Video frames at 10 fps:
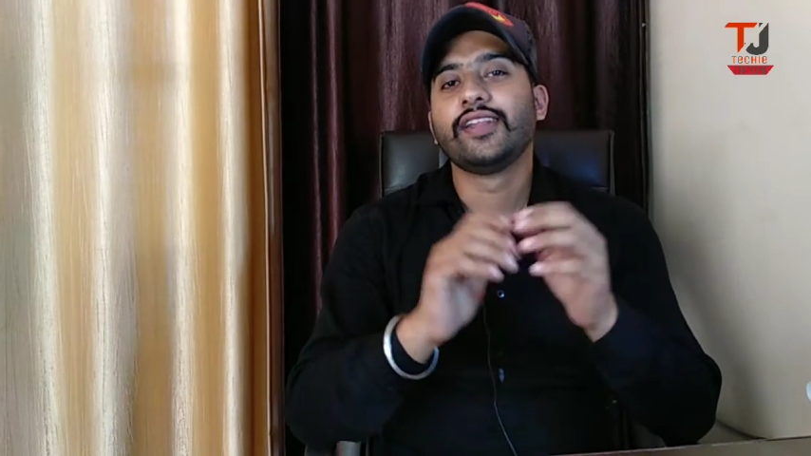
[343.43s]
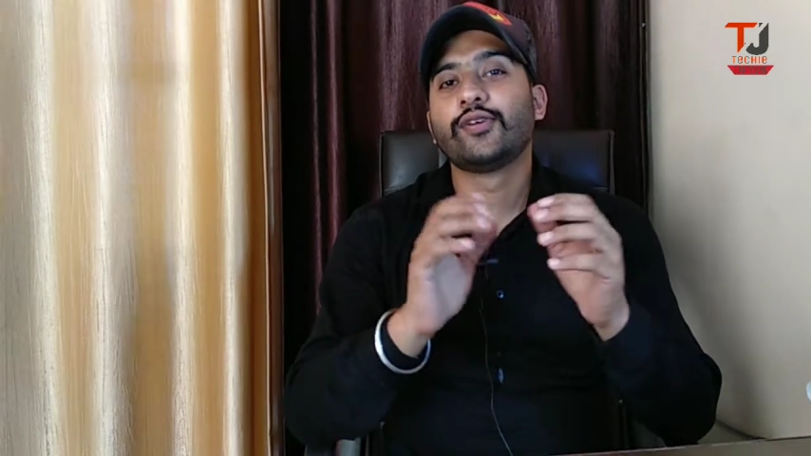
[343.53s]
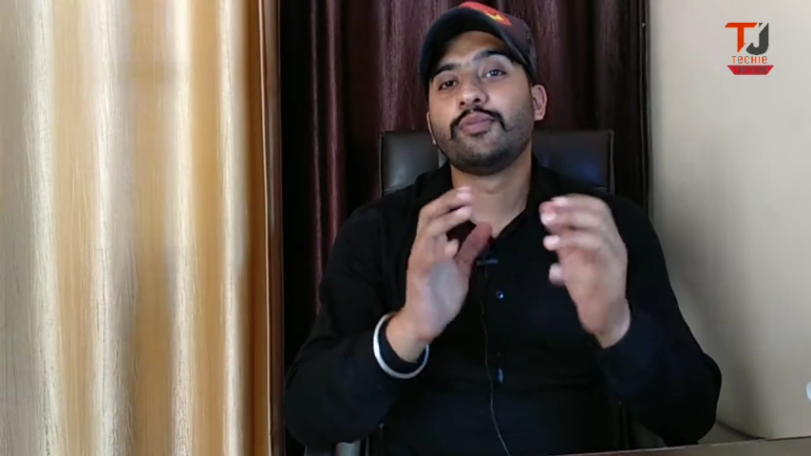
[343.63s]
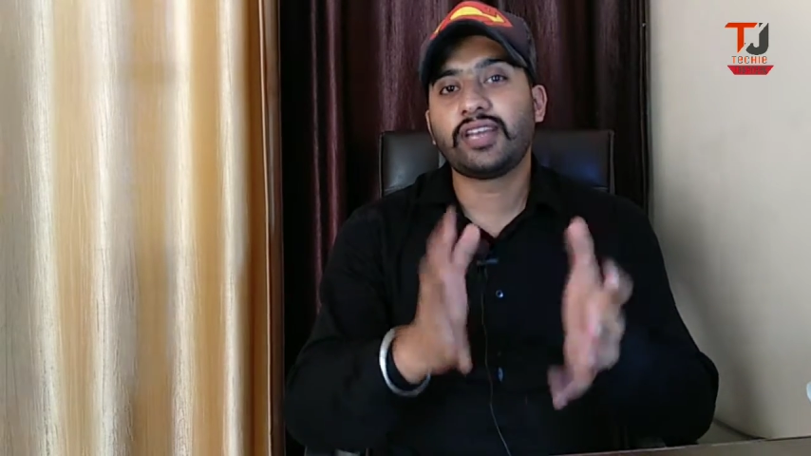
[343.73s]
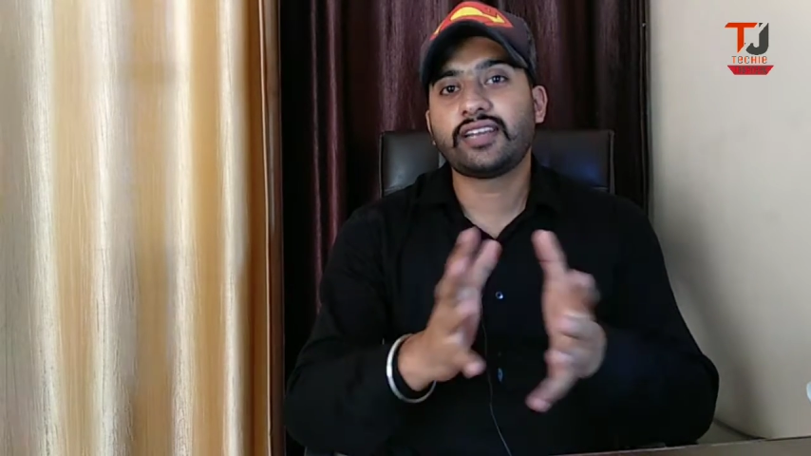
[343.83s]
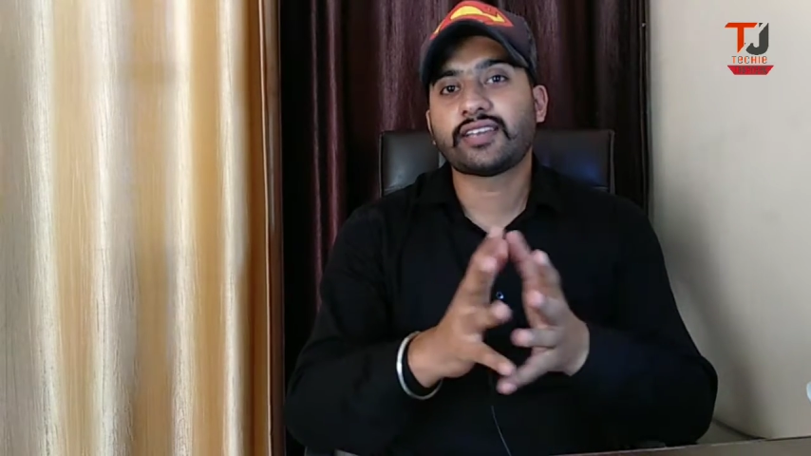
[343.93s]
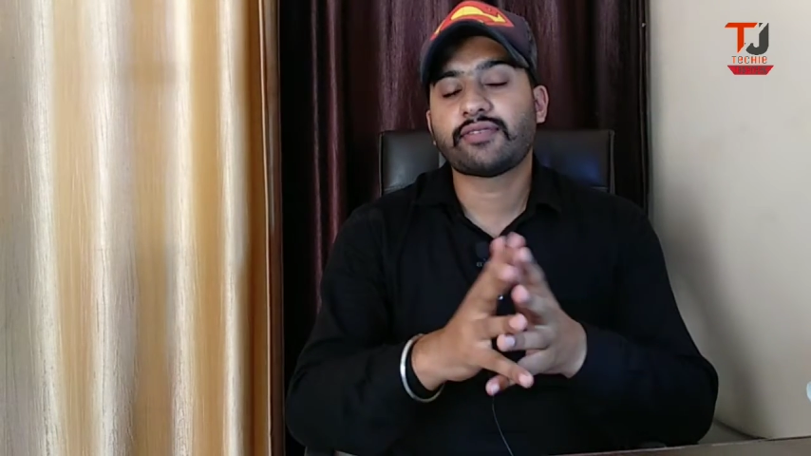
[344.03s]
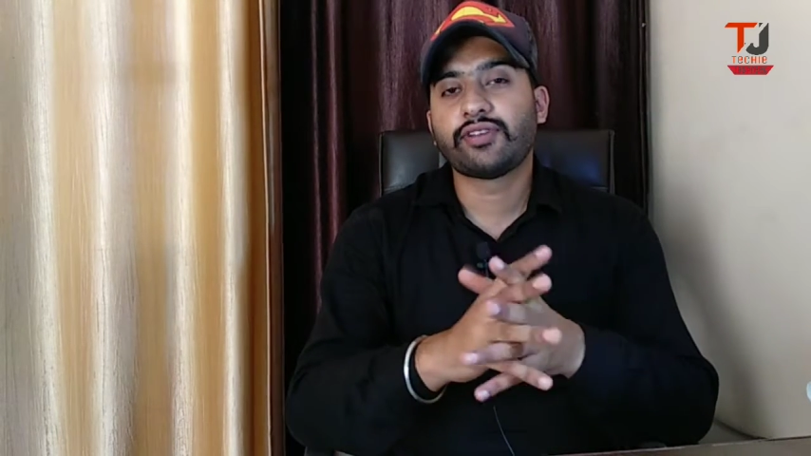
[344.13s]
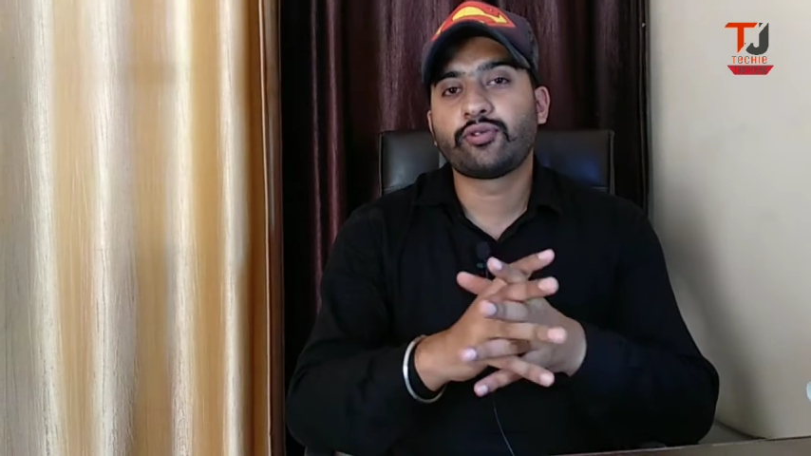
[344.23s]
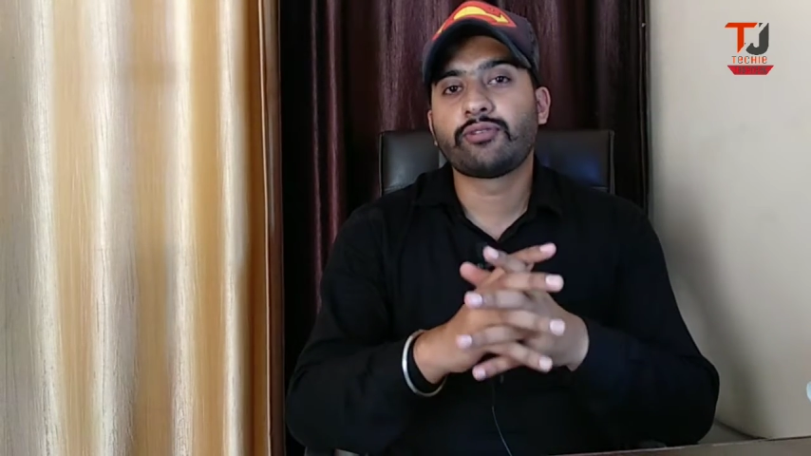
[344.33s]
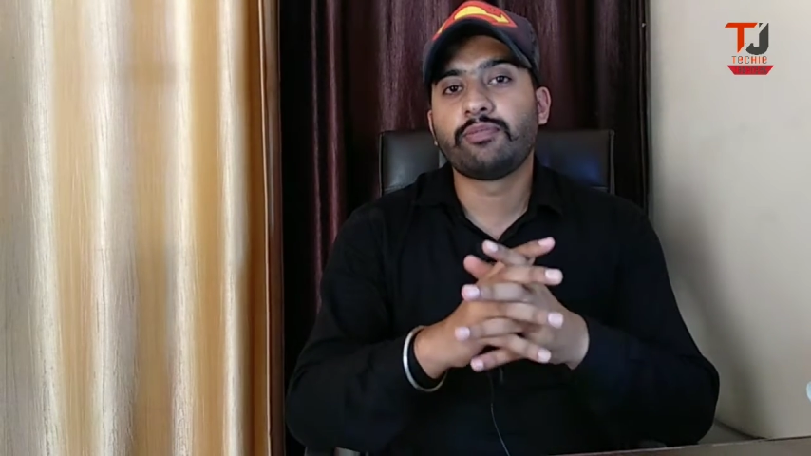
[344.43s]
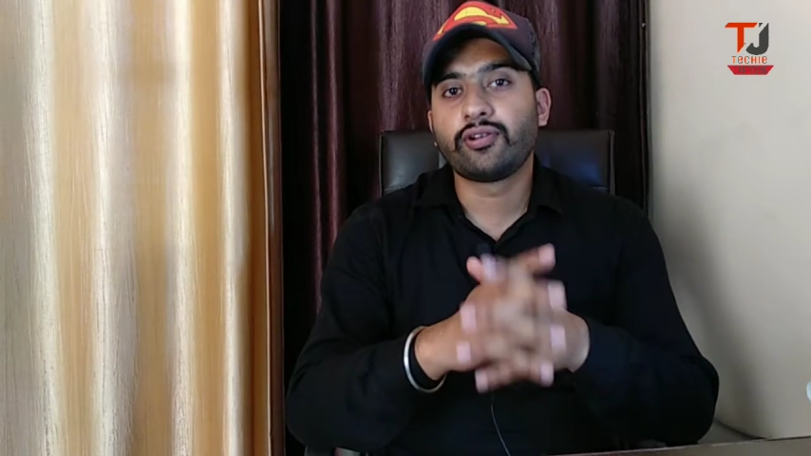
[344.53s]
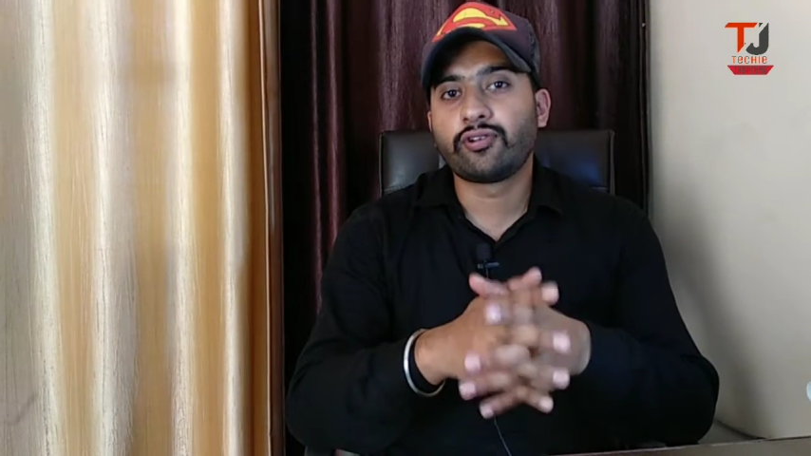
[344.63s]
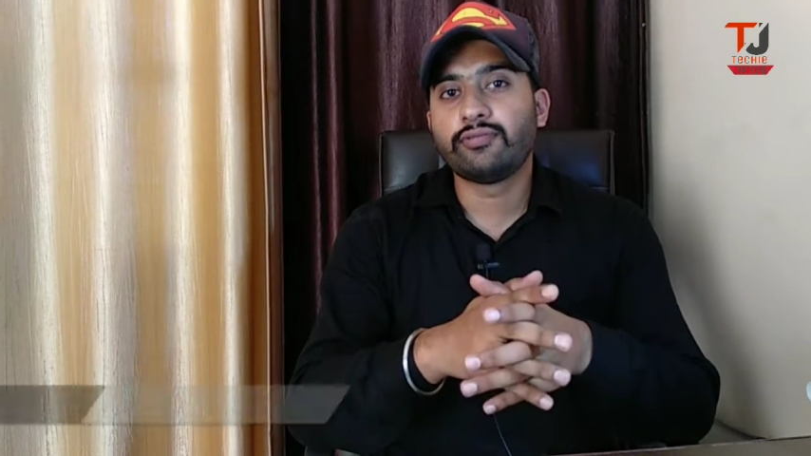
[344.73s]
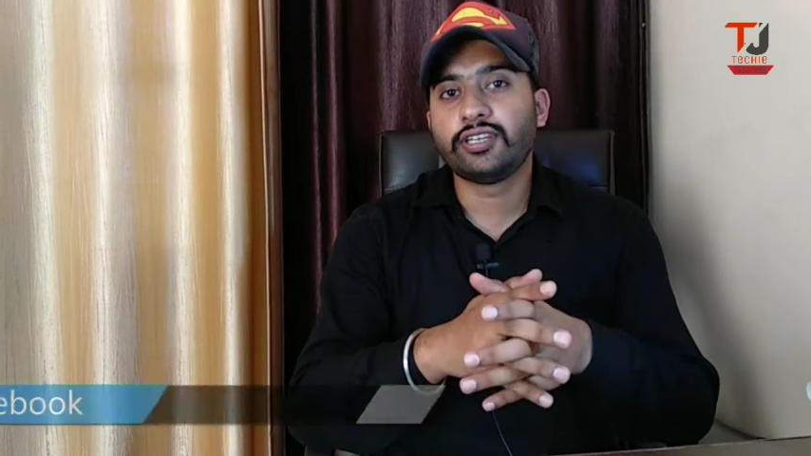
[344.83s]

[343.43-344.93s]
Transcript: तो मेरे हिसाब से रूट बिल्कुल